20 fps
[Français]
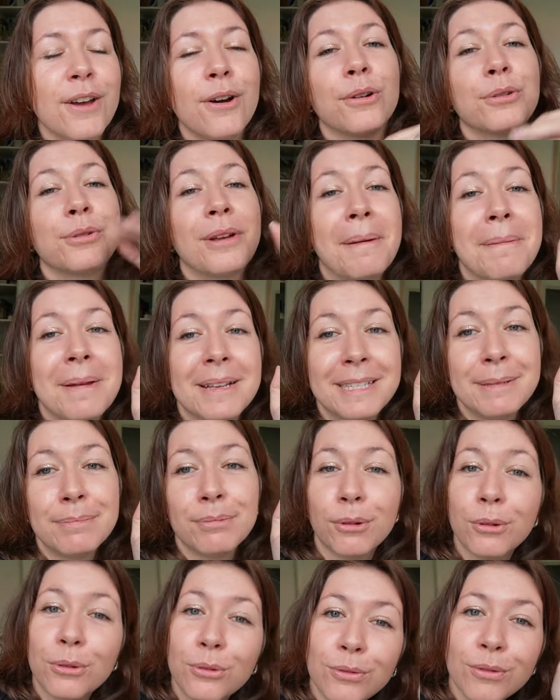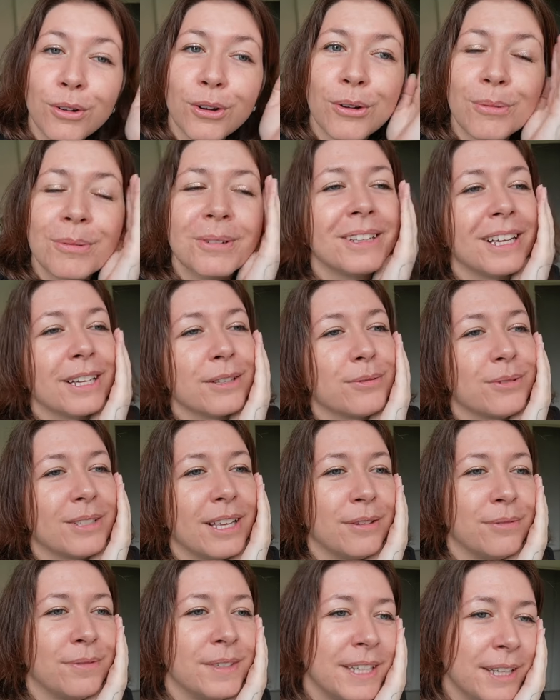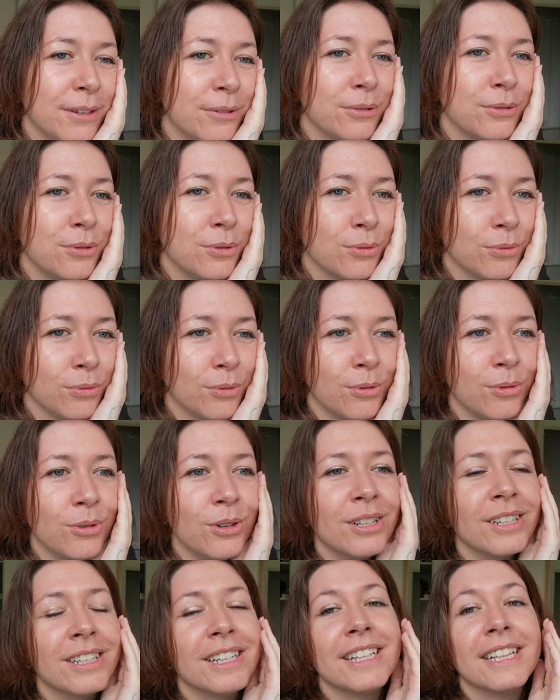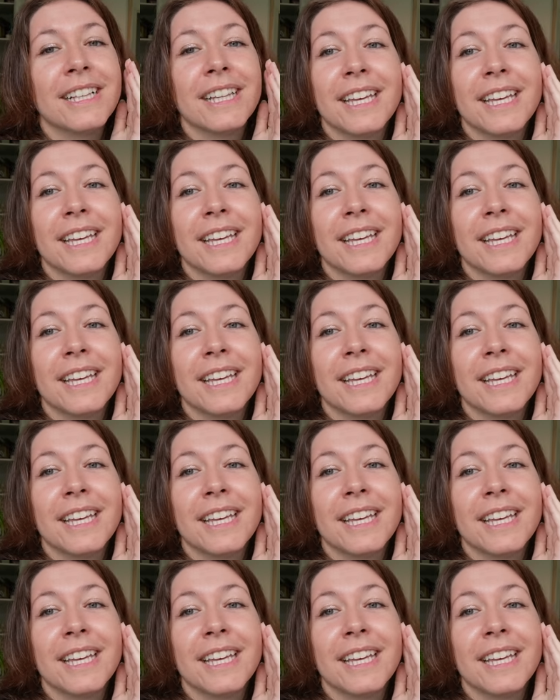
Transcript: En tout cas, merci pour tous vos commentaires sous cette vidéo du concours.